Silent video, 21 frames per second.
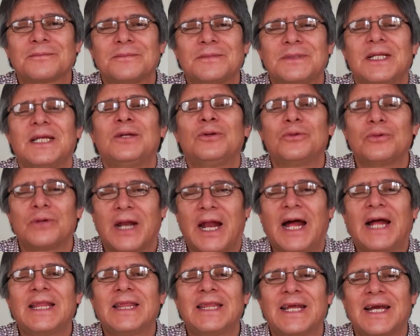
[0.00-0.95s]
Tiene un
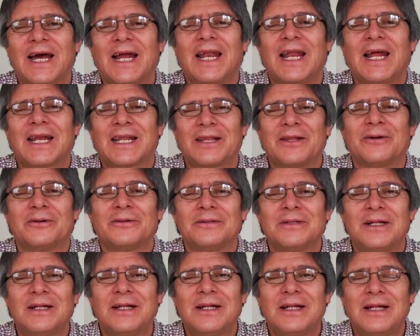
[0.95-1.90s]
grande galardón.
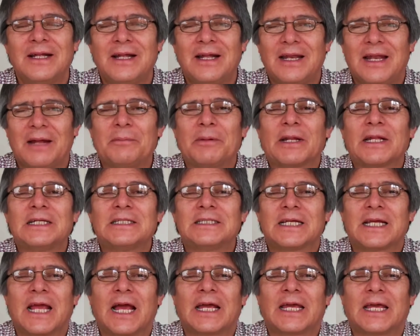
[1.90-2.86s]
La palabra dice
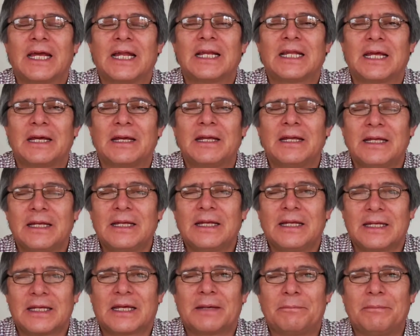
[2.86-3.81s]
que aquel que,
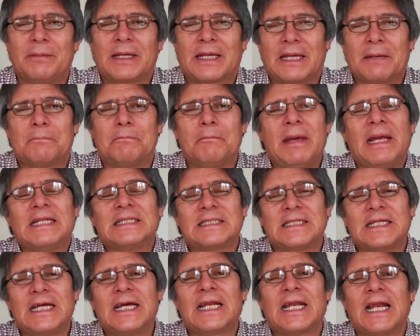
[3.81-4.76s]
que, que
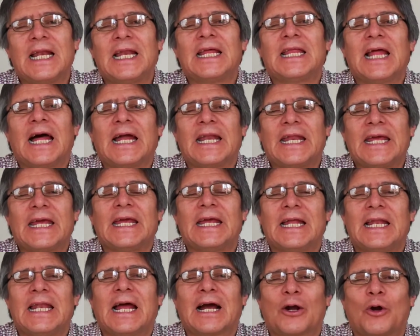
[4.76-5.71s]
venciere le daré
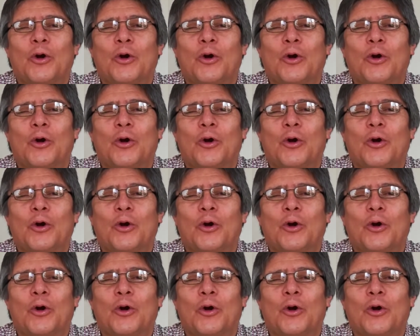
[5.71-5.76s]
la